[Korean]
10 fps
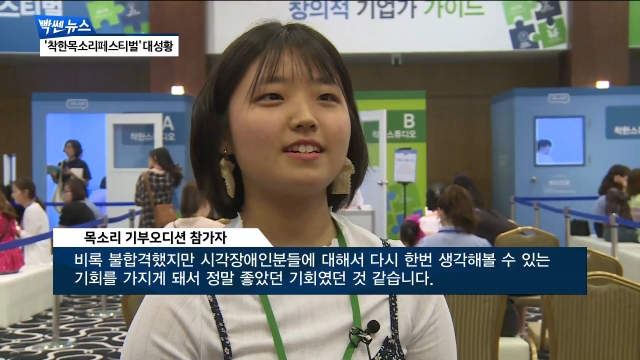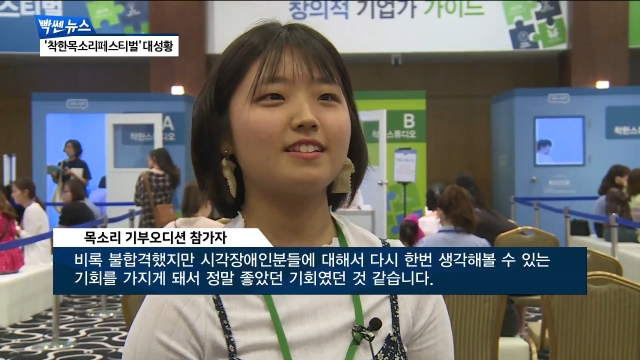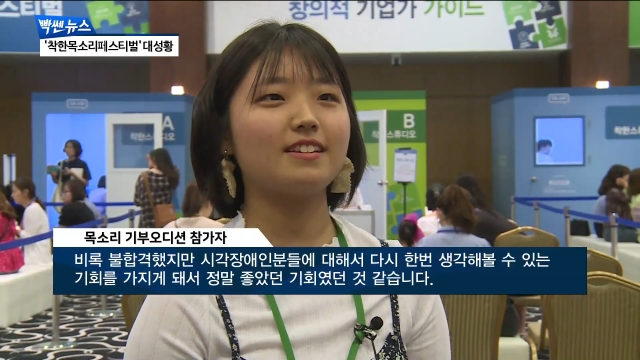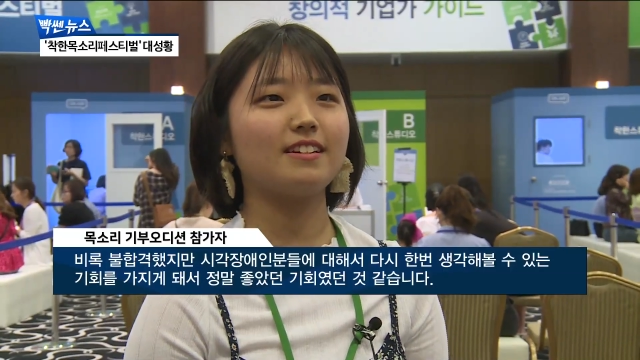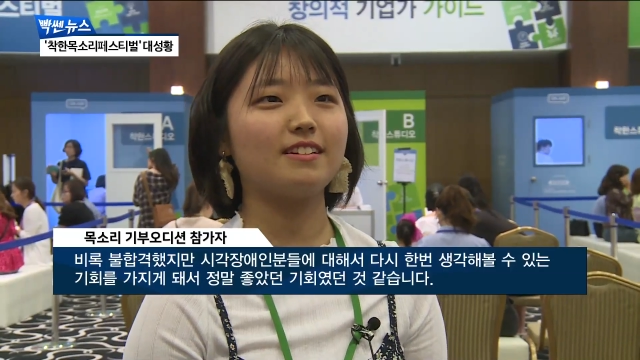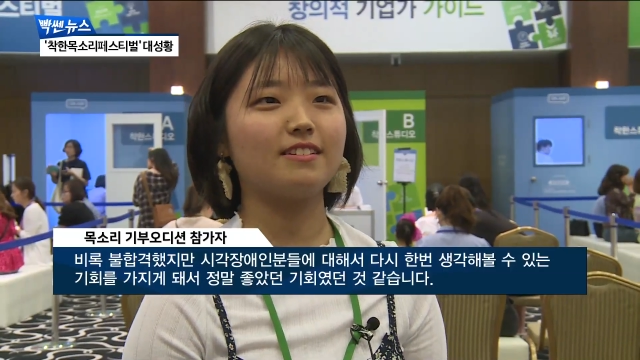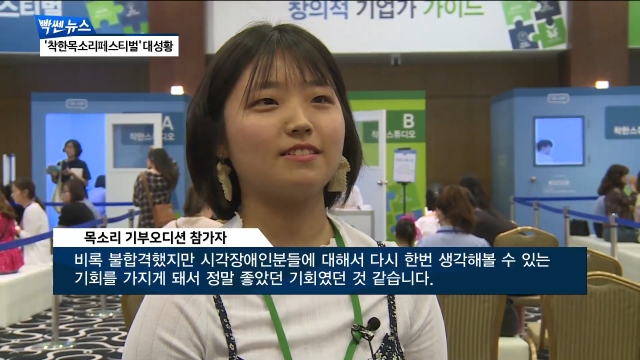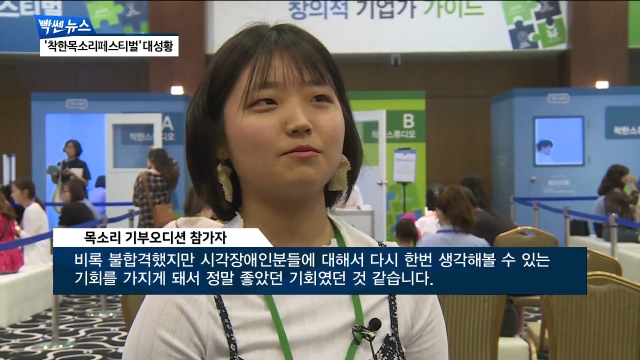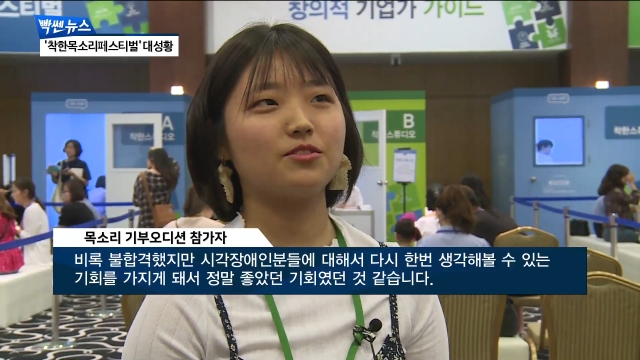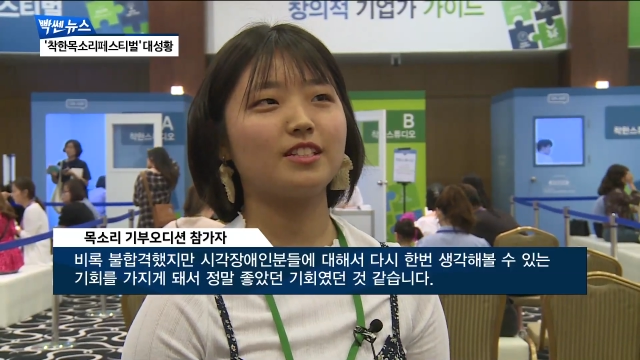
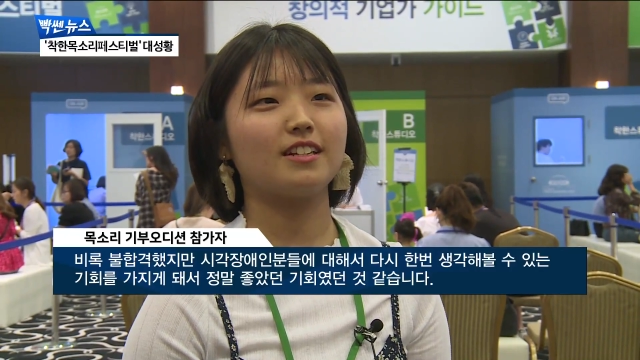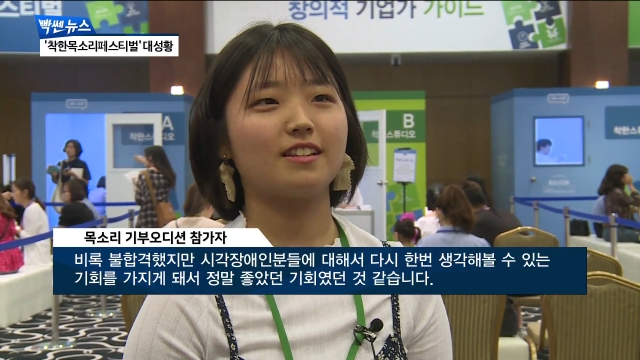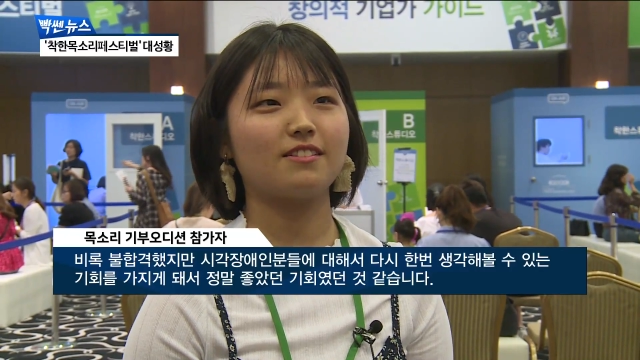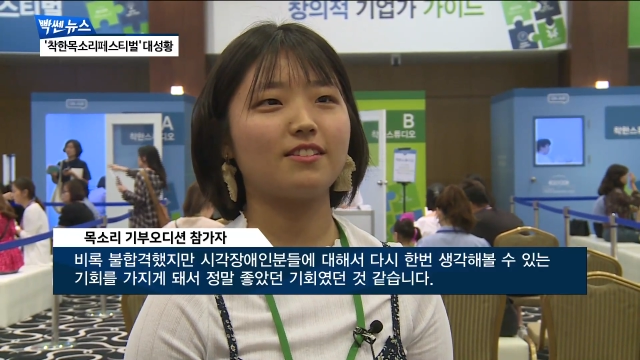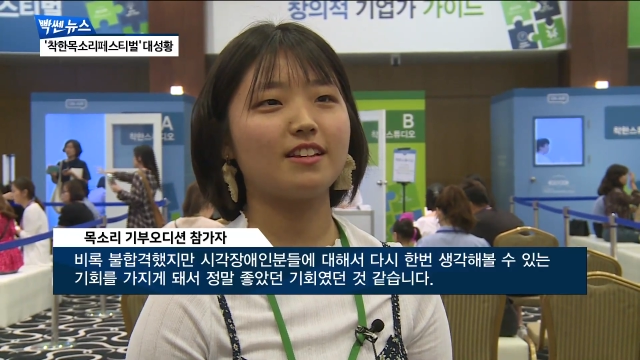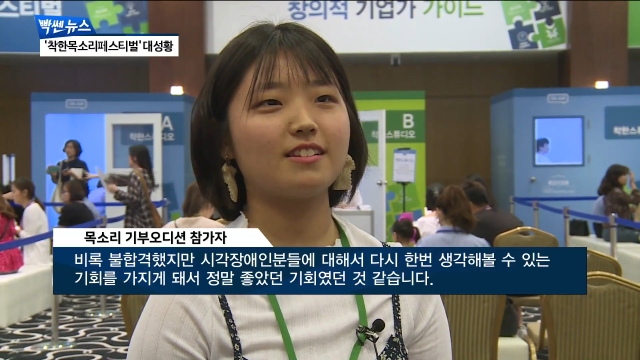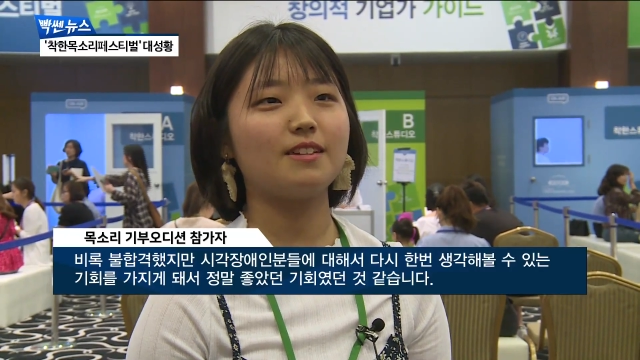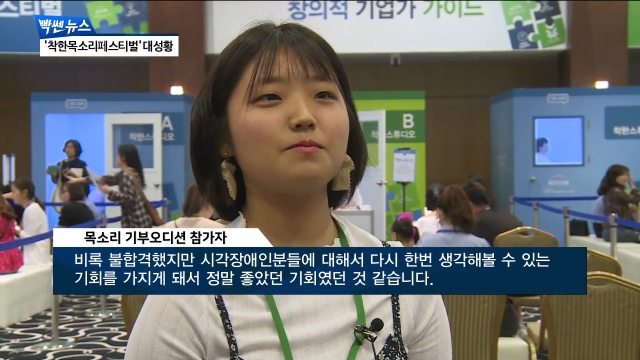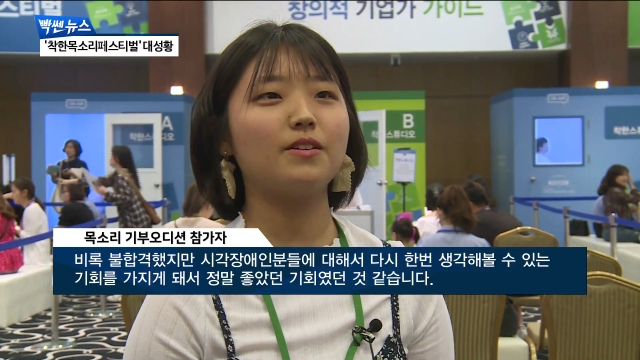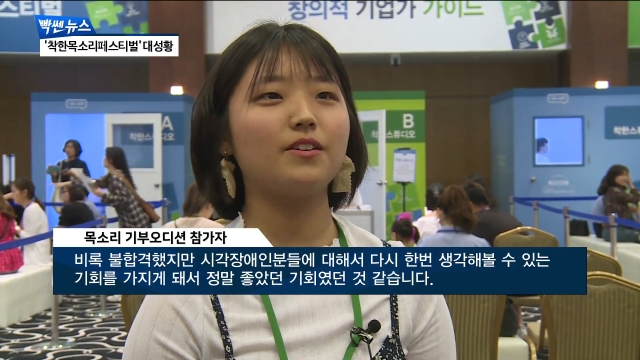시각적인 분들에 대해서 다시
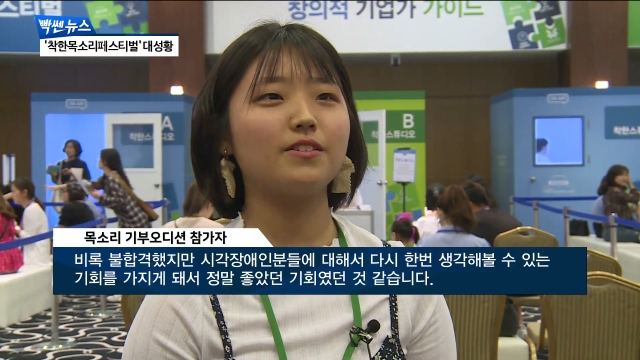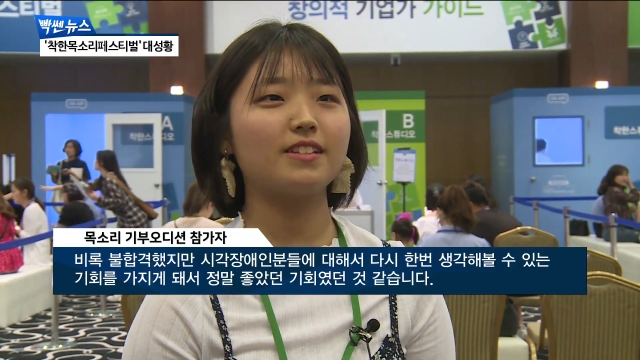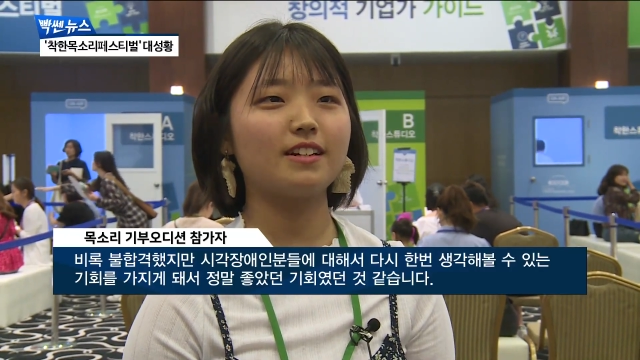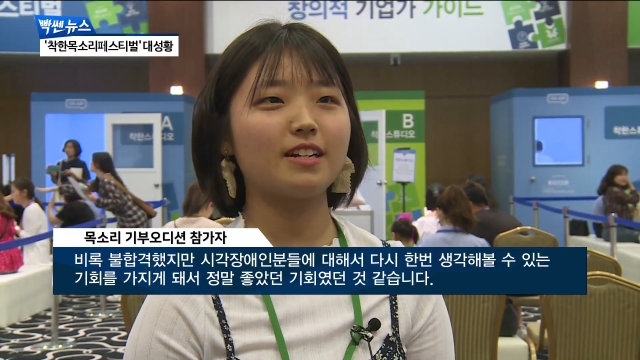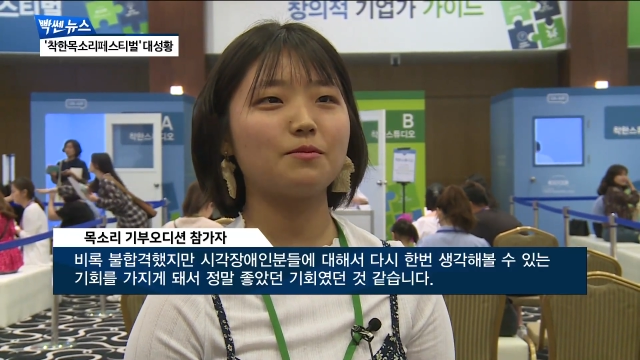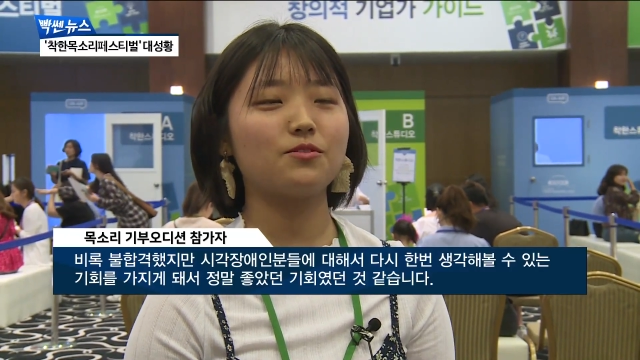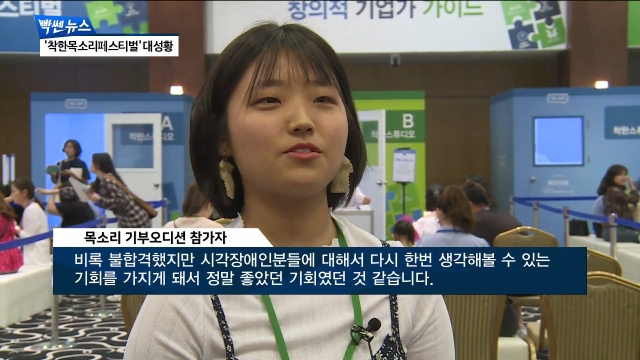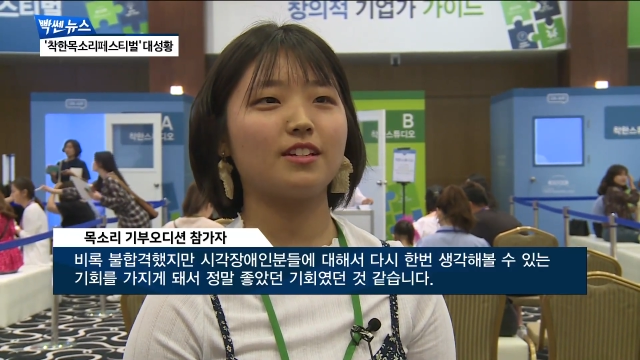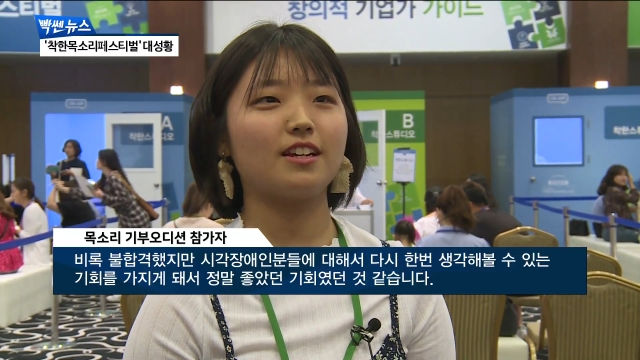한번 생각해 볼 수